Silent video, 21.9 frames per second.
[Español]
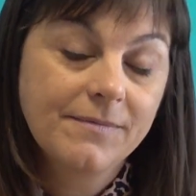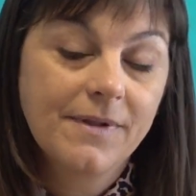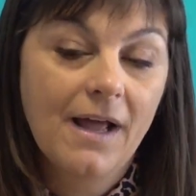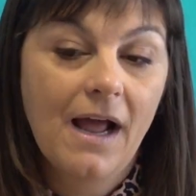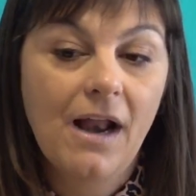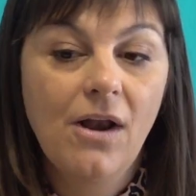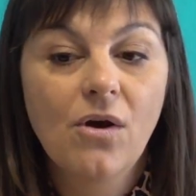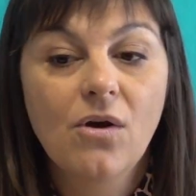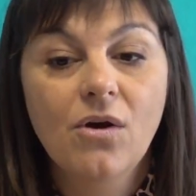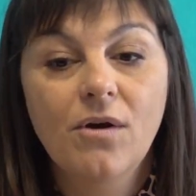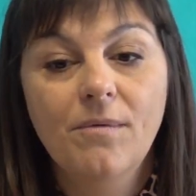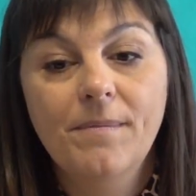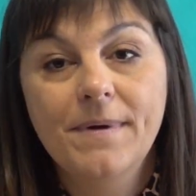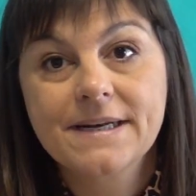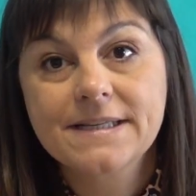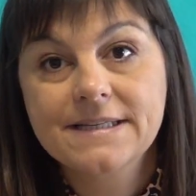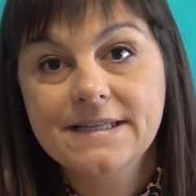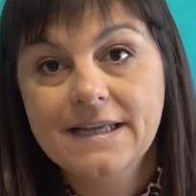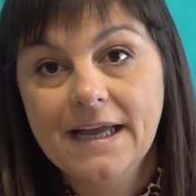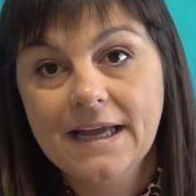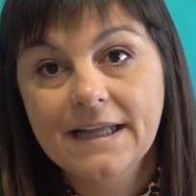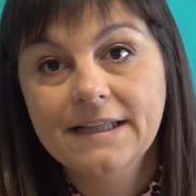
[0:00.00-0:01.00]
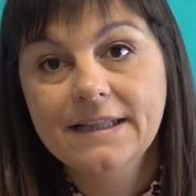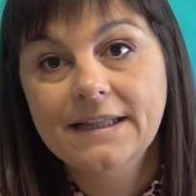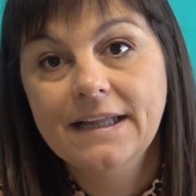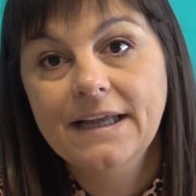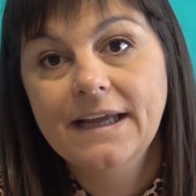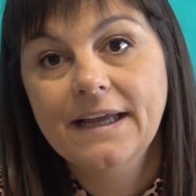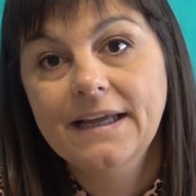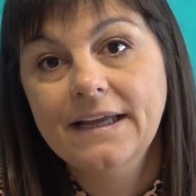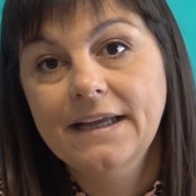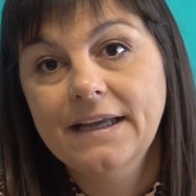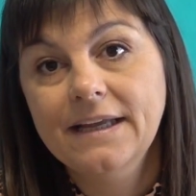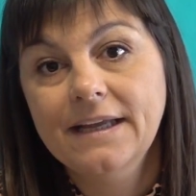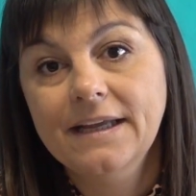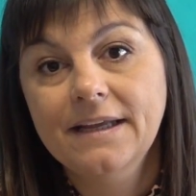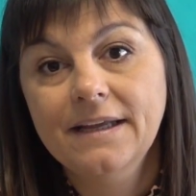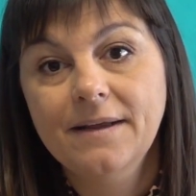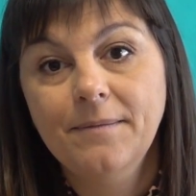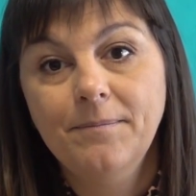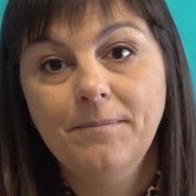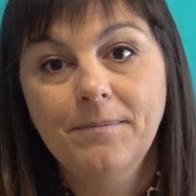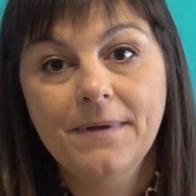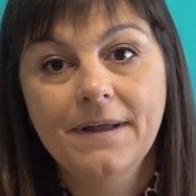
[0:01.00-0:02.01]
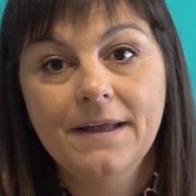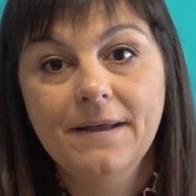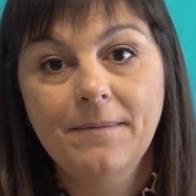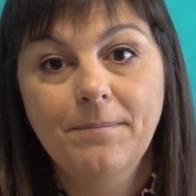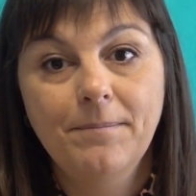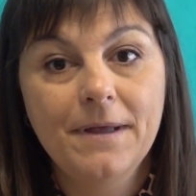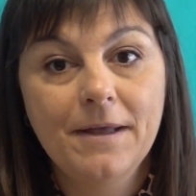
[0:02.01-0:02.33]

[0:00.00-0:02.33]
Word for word: a los comerciantes y,